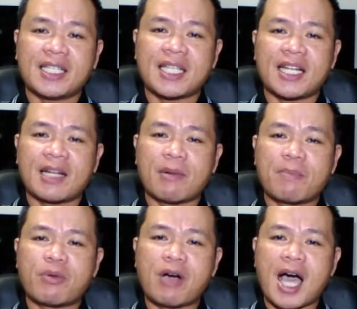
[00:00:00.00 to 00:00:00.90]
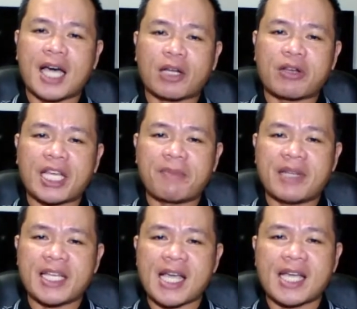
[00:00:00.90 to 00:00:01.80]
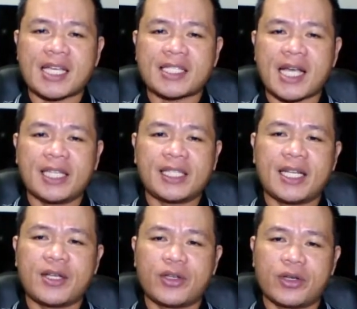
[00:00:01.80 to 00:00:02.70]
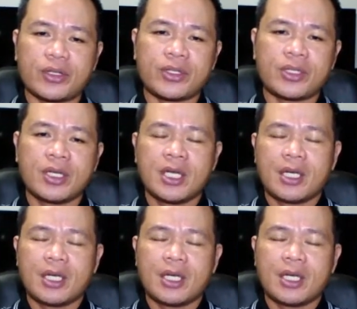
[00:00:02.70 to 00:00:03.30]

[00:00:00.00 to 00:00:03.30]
isa na naman pong araw na ibiniyaya sa atin ng Diyos.